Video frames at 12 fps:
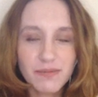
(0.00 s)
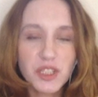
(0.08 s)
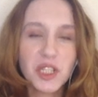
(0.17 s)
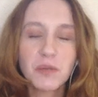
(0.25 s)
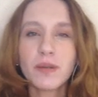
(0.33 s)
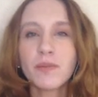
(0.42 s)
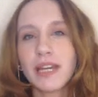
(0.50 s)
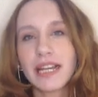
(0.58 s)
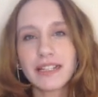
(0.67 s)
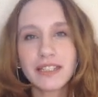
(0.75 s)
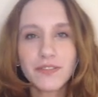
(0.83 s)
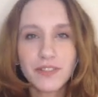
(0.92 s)
yakalamıştım ama
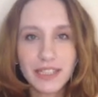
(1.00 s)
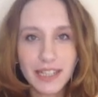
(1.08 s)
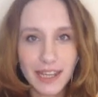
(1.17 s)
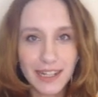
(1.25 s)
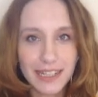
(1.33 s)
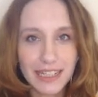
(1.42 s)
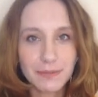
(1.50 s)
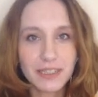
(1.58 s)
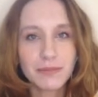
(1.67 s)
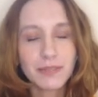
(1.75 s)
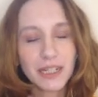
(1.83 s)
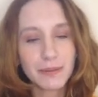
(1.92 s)
ekranı falan
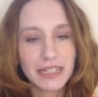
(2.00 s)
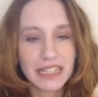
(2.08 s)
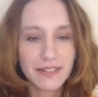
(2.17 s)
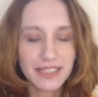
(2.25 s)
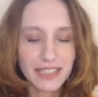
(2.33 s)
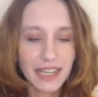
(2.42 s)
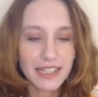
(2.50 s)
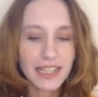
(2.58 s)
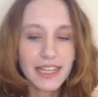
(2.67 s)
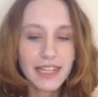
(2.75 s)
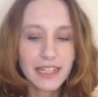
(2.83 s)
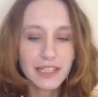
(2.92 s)
ayarlayamadım kamerayı
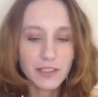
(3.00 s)
vesaire.